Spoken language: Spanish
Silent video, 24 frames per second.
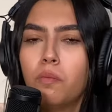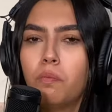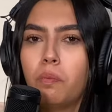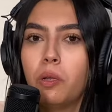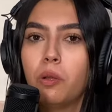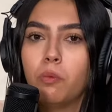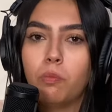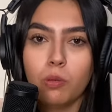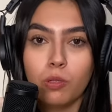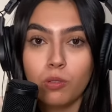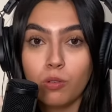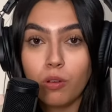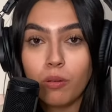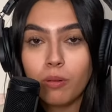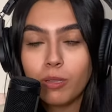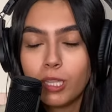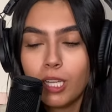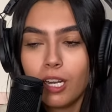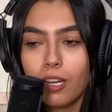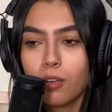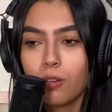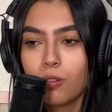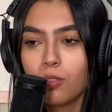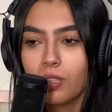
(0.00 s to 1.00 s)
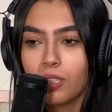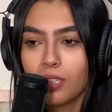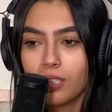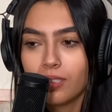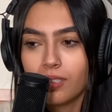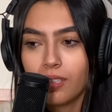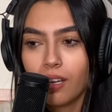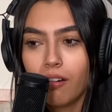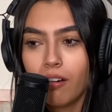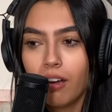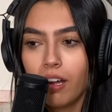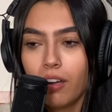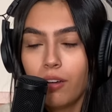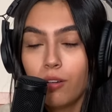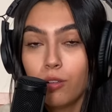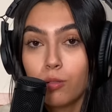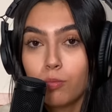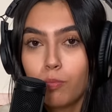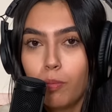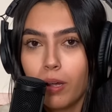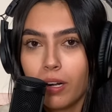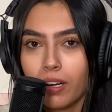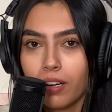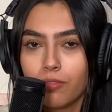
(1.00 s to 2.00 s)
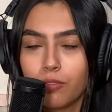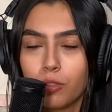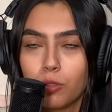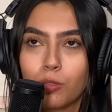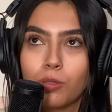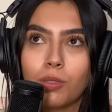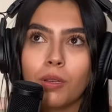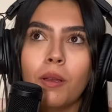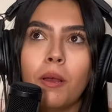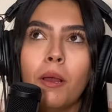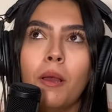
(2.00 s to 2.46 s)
pero pues obviamente le contestaba los párrafos.